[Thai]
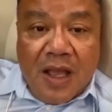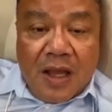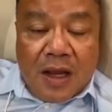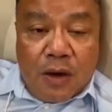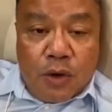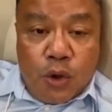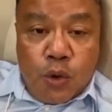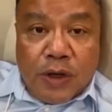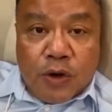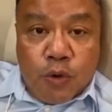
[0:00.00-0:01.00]
เขากลัว
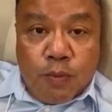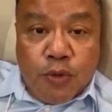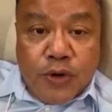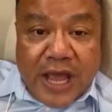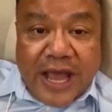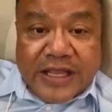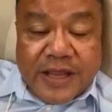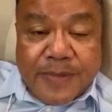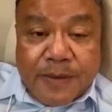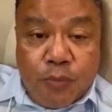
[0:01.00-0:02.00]
ว่ากลุ่มผู้ใหญ่ที่
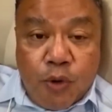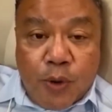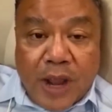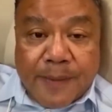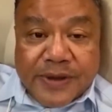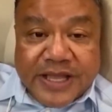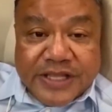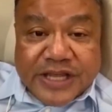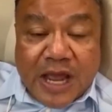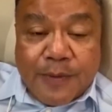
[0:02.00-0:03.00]
เป็นผู้บริหารประเทศ
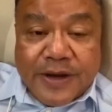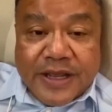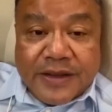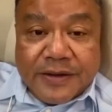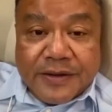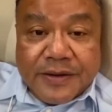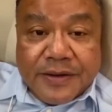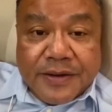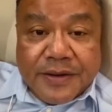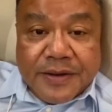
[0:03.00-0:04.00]
ชาติวันนี้
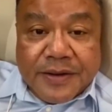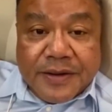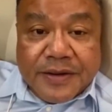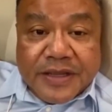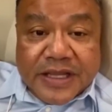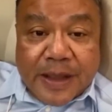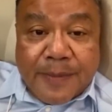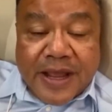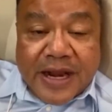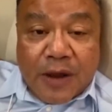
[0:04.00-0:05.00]
จะทำให้
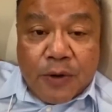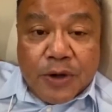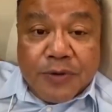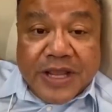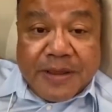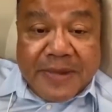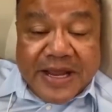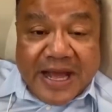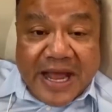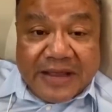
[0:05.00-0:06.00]
อนาคตเขาดีไม่
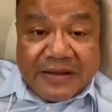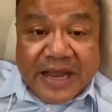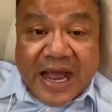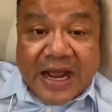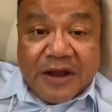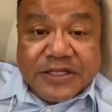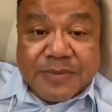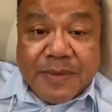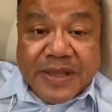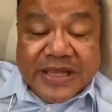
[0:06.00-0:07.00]
ได้ งานเขาจะไม่
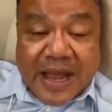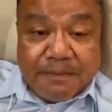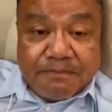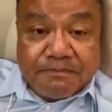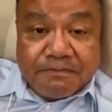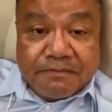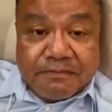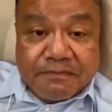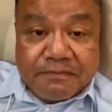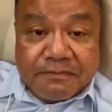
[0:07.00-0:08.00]
มี
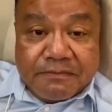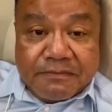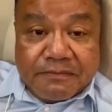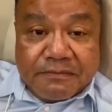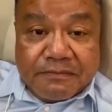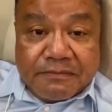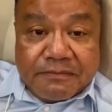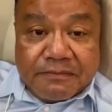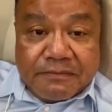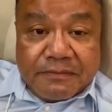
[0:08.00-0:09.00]

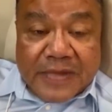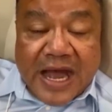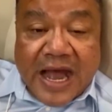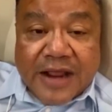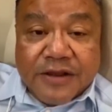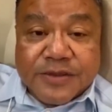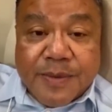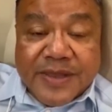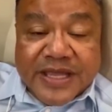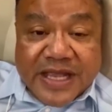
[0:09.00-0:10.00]
ทำอาหารก็จะไม่
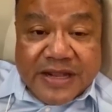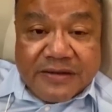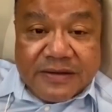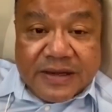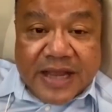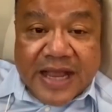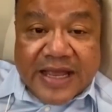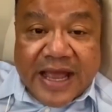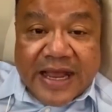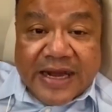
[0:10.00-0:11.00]
มีกิน การ
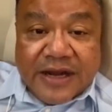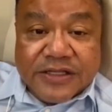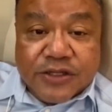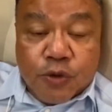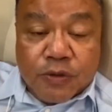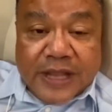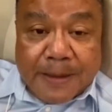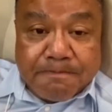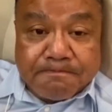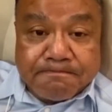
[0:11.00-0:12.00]
แข่งขันเขาจะตก
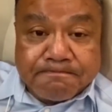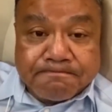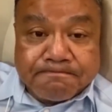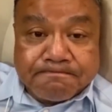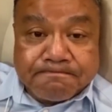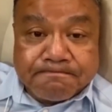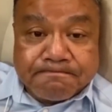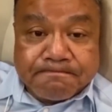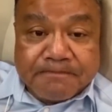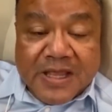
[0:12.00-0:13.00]

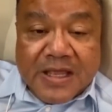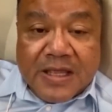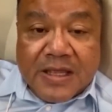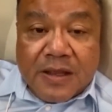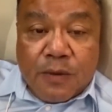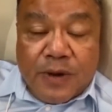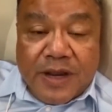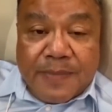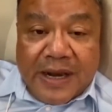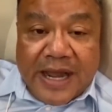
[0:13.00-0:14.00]
ต่ำวันนี้
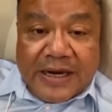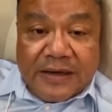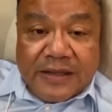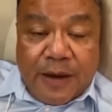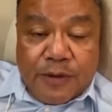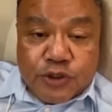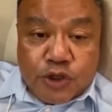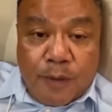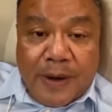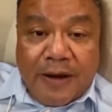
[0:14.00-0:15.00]
พลังเยาวชนอ
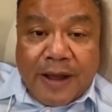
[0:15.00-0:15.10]
อกมาแล้วครั